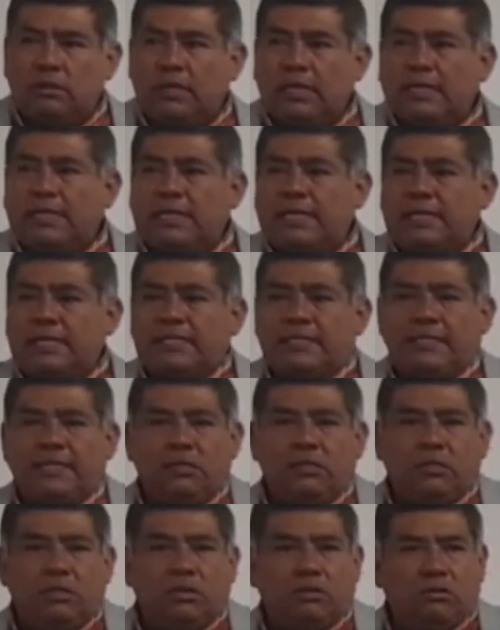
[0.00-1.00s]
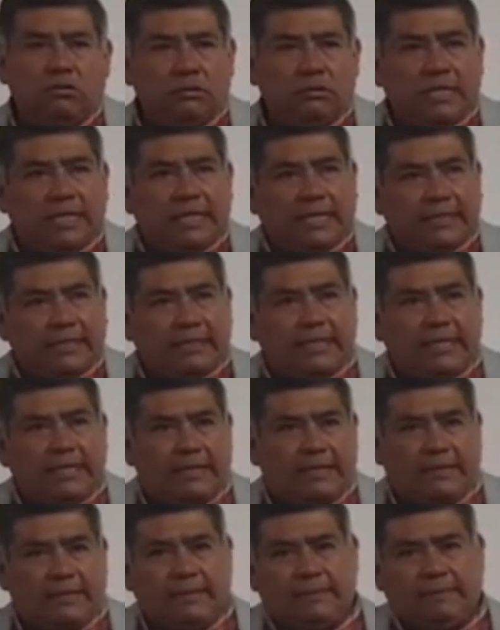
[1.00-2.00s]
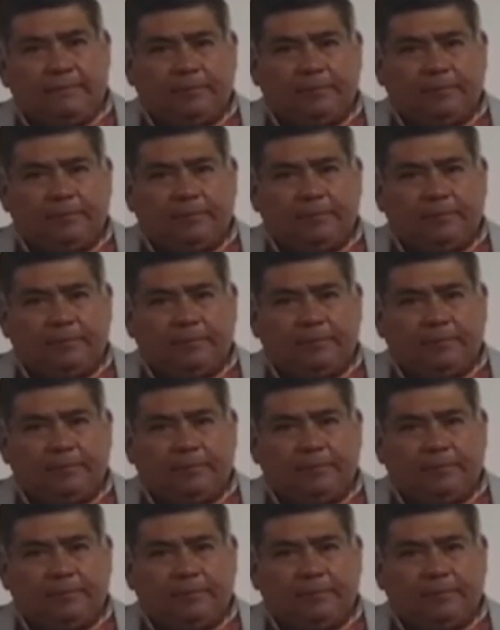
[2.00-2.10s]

en el sitio del accidente.